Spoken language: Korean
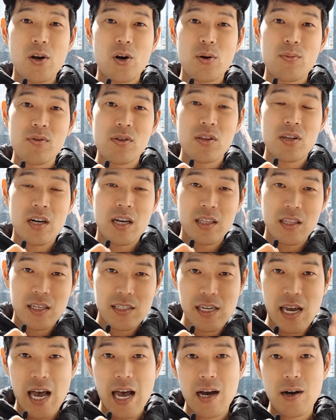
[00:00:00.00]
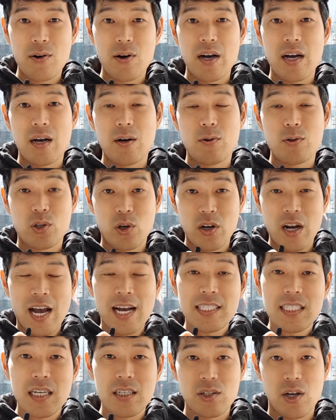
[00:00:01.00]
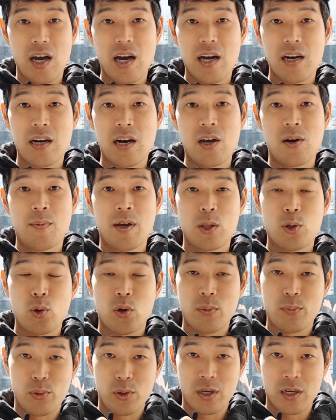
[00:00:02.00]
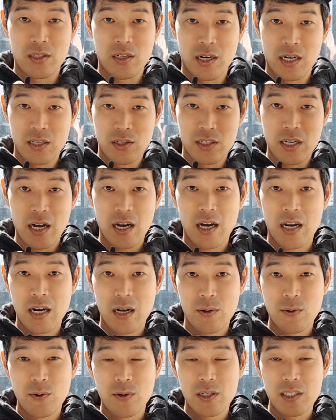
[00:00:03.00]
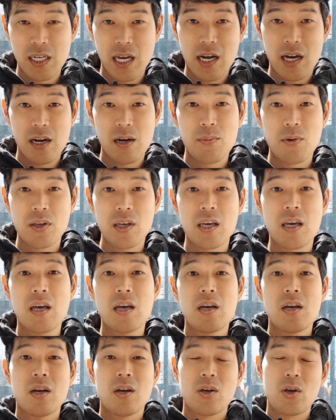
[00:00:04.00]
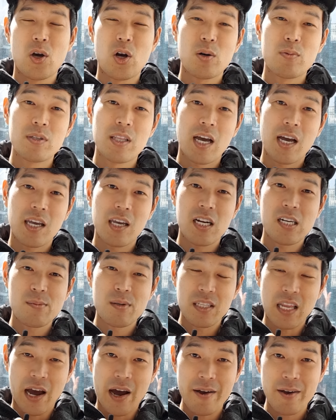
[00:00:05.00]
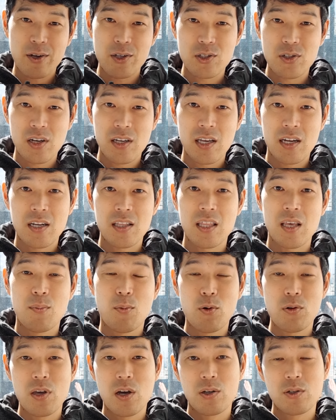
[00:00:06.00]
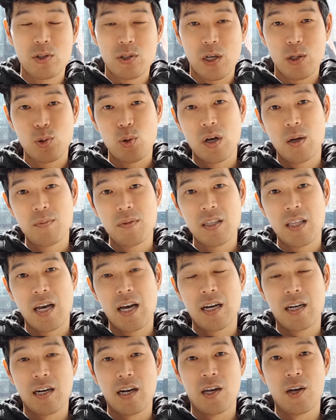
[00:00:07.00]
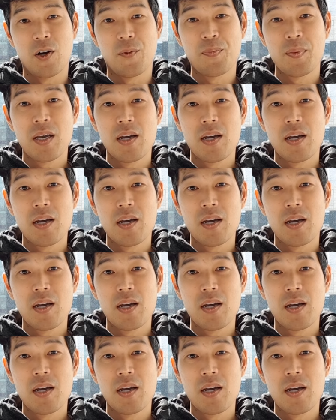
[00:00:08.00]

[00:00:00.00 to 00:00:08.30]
여러분들한테 사과하고 저는 항상 사과를 해요. 멘토링 프로젝트 가서 사과를 하고 그 사과 1번이 여러분 내가 이름을 다 외웠어야 되는데 못 외워서 죄송합니다. 그래요.